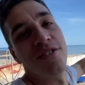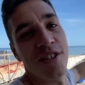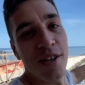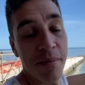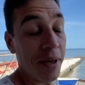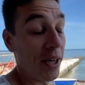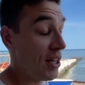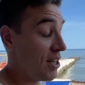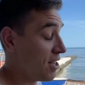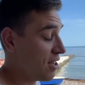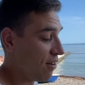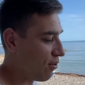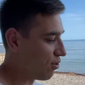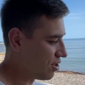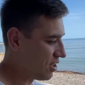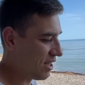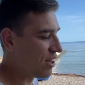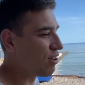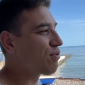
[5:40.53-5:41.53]
всеми.
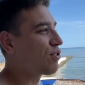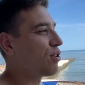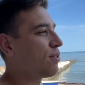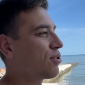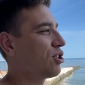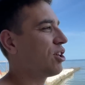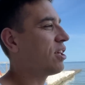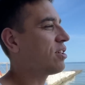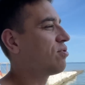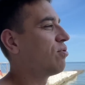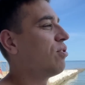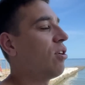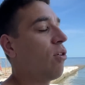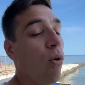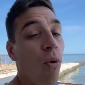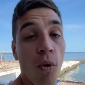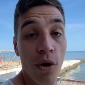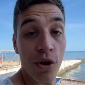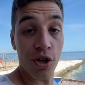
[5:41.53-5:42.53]
Вот дело в том, что я сегодня
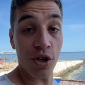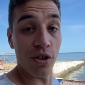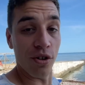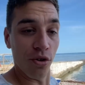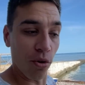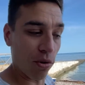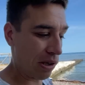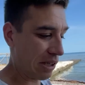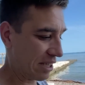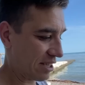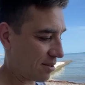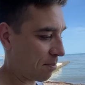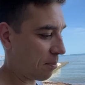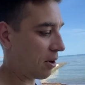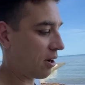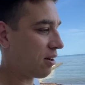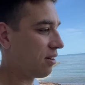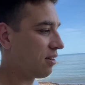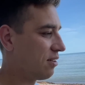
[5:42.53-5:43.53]
очень долго
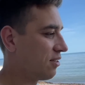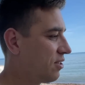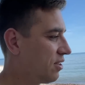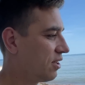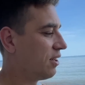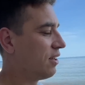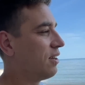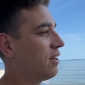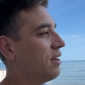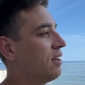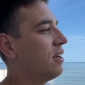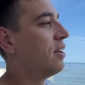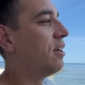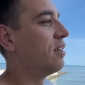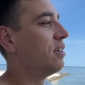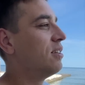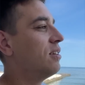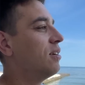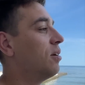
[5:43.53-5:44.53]
спал,
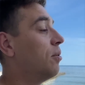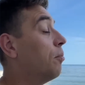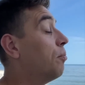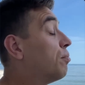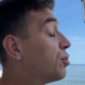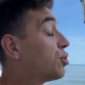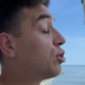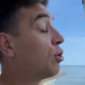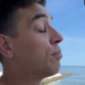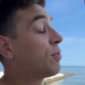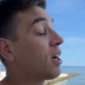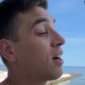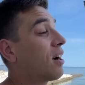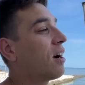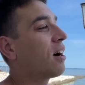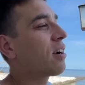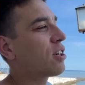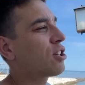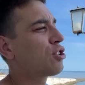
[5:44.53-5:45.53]
причем так
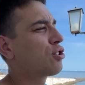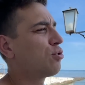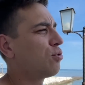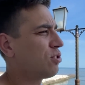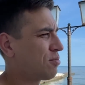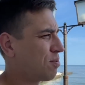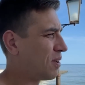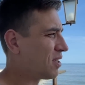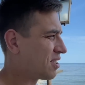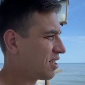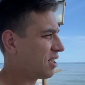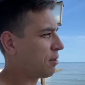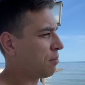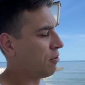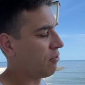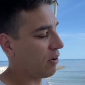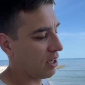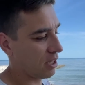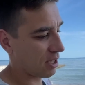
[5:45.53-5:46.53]
хорошо спал. Знаете,
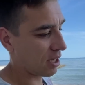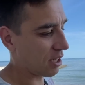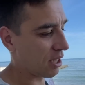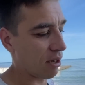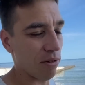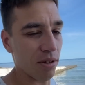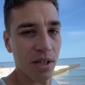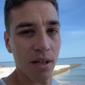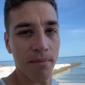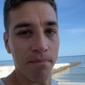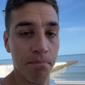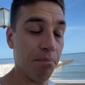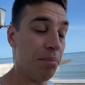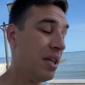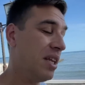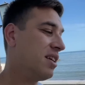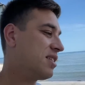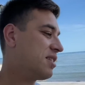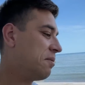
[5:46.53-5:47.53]
бывает, когда вот там
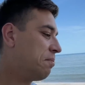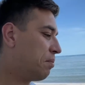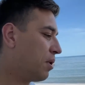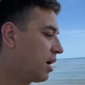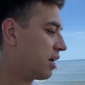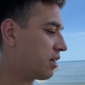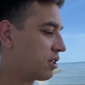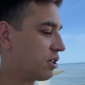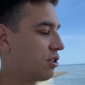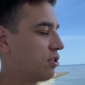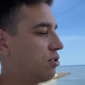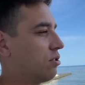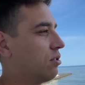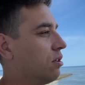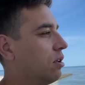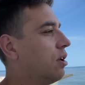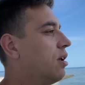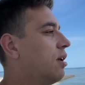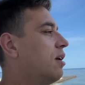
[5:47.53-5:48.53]
пересыпаешь еще.
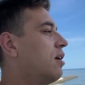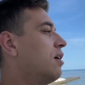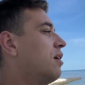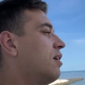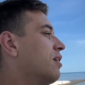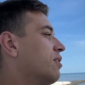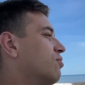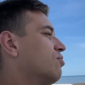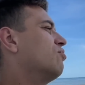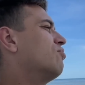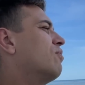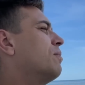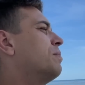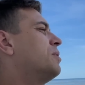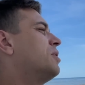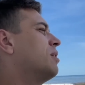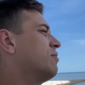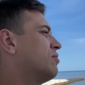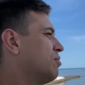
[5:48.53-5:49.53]
Нет, тут
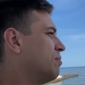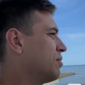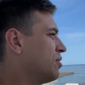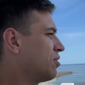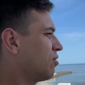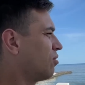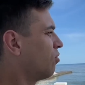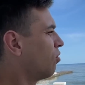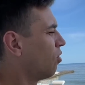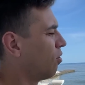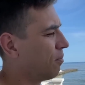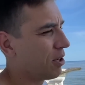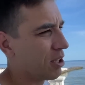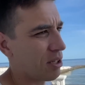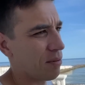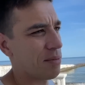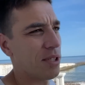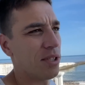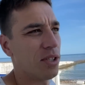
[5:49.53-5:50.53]
вообще все по-другому. Я
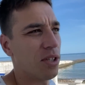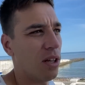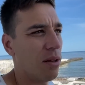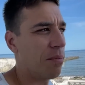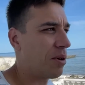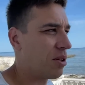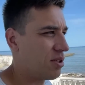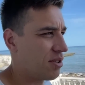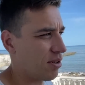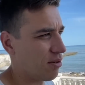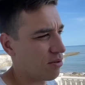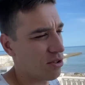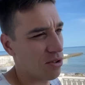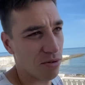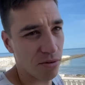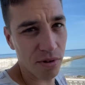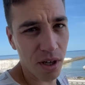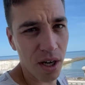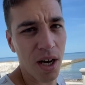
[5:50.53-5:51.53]
там сначала проснулся
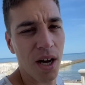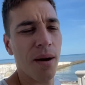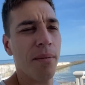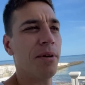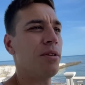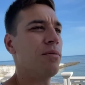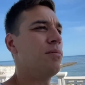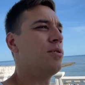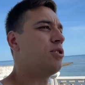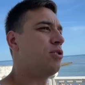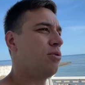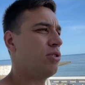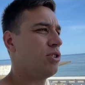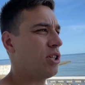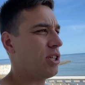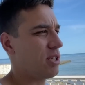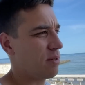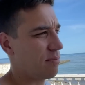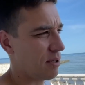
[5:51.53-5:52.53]
с утра, потом еще
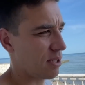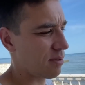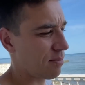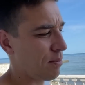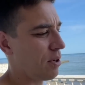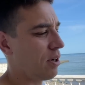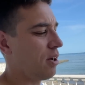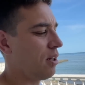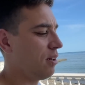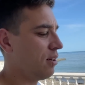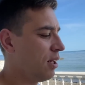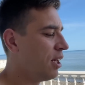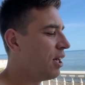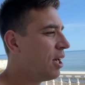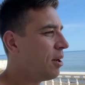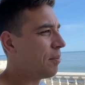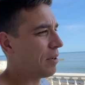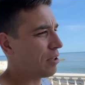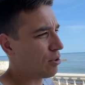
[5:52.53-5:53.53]
часть поспал,
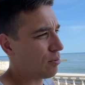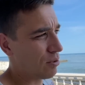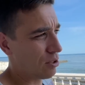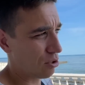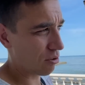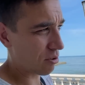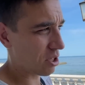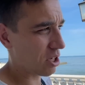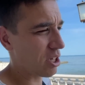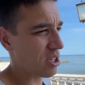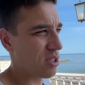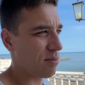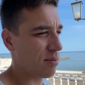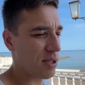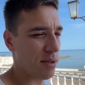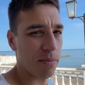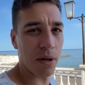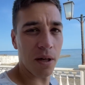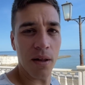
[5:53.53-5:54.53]
потом еще часть
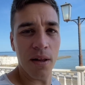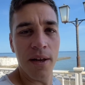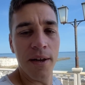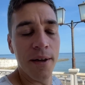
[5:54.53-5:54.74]
поспал.